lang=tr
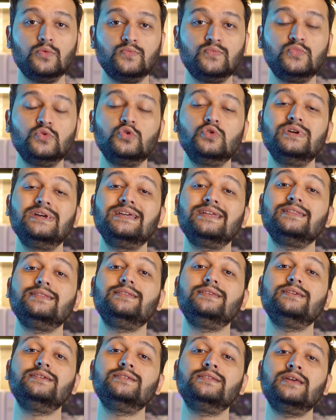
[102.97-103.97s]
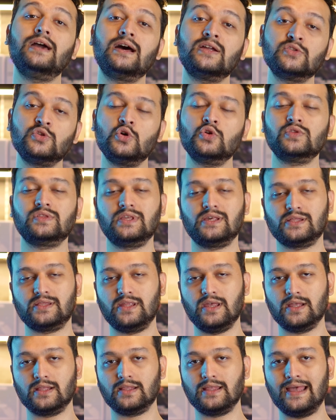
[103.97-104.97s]
bu DDR4
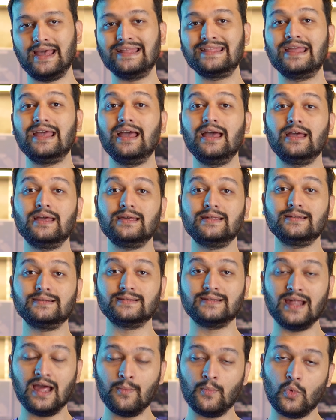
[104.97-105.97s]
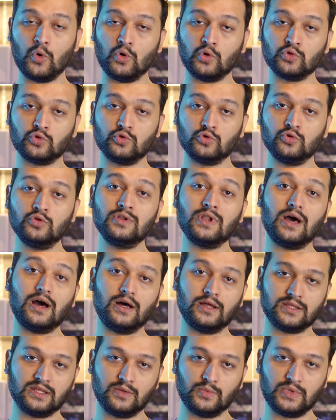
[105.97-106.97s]
destekleyen RAM olduğunun
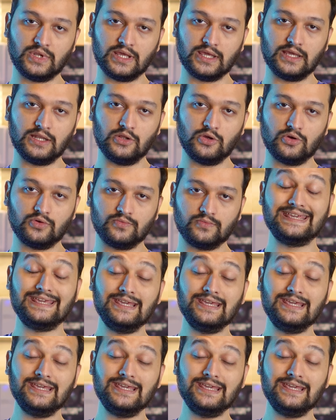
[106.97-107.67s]
anlamına geliyor.